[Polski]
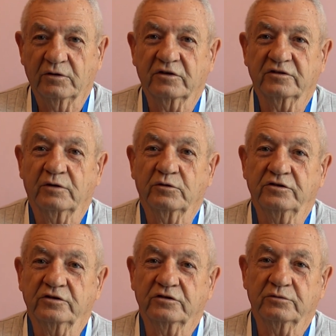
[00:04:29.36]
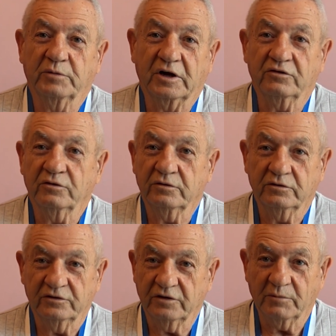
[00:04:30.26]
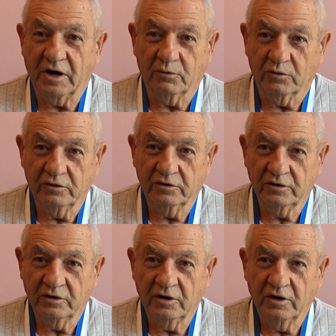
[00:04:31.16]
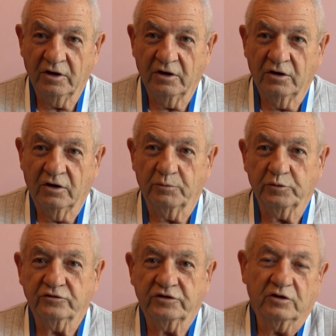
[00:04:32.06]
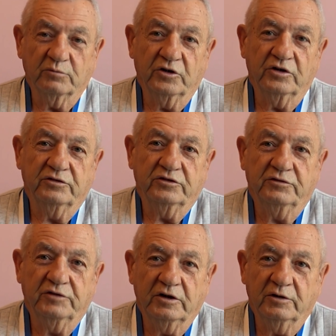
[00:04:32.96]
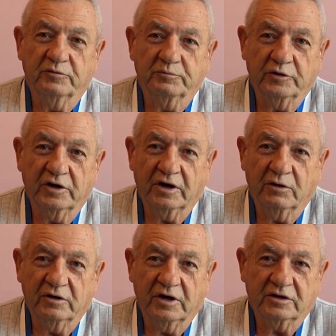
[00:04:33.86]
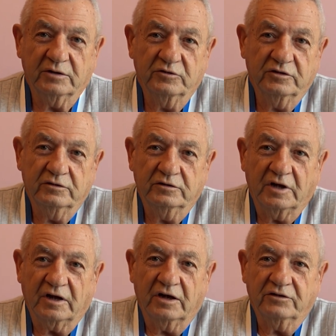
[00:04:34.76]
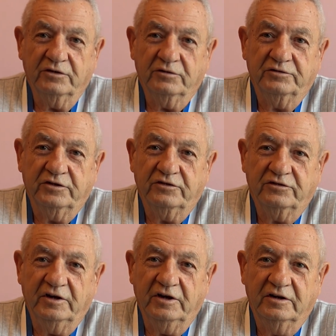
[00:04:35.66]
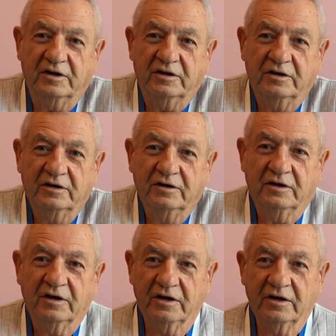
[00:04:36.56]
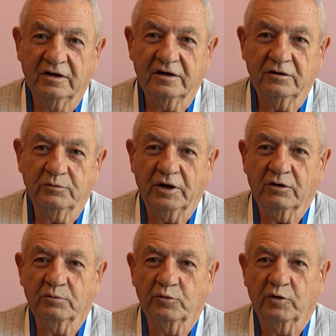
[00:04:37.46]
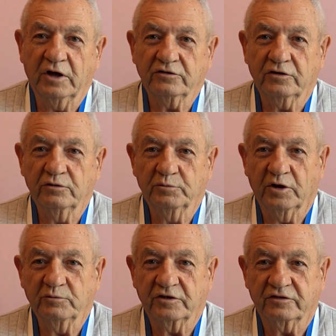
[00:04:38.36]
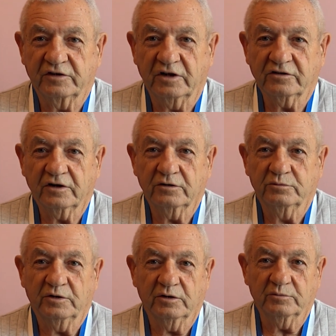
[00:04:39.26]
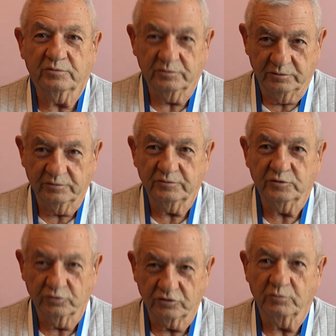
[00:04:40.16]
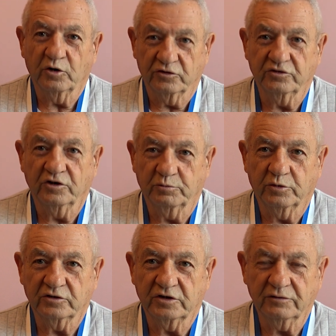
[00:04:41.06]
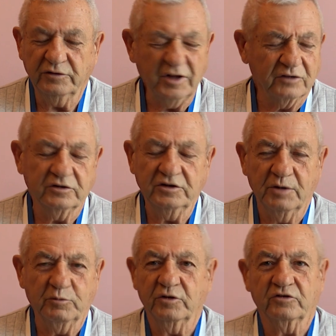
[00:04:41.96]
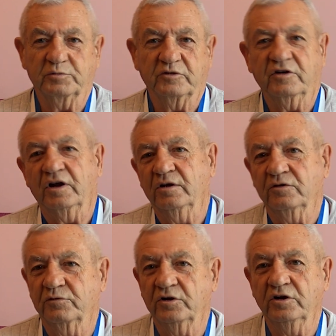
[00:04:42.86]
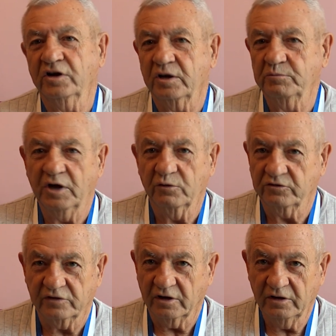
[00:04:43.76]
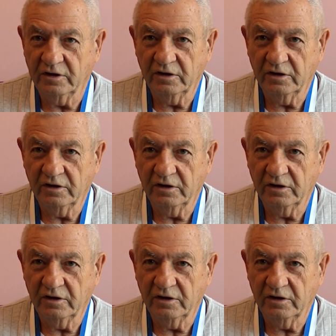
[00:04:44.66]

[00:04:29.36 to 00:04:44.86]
Okazało się też bardzo za mało. Oprócz tego moje wyżywienie polegało na tym, że tak jak wszyscy inni. Lubiałem bułeczki, lubiałem ciasteczka, lubiałem dużo mącznych potraw. Nie, nie byłem specjalnym zwolennikiem mięsa.